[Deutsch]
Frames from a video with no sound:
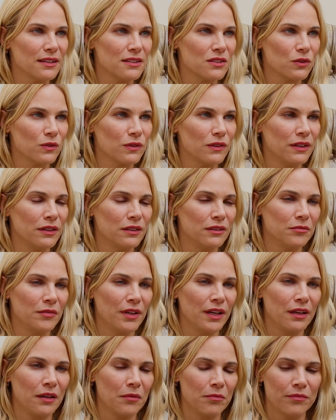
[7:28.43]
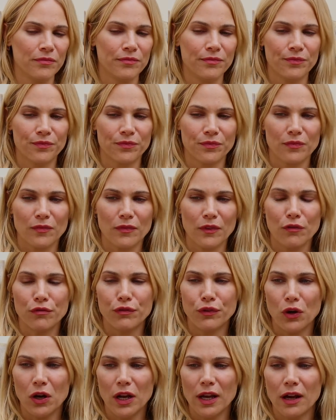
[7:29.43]
Also ähm, in dem
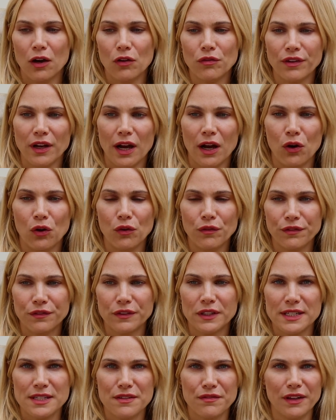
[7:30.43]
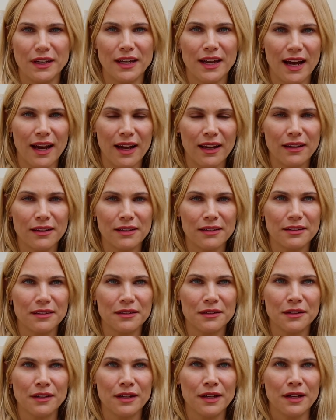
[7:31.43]
Vorlauf auf das
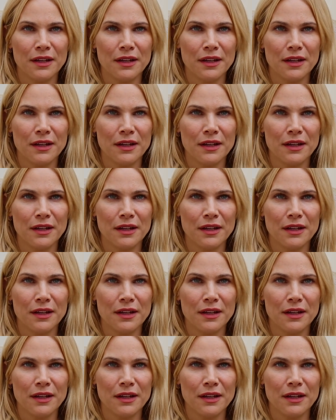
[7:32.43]
Finale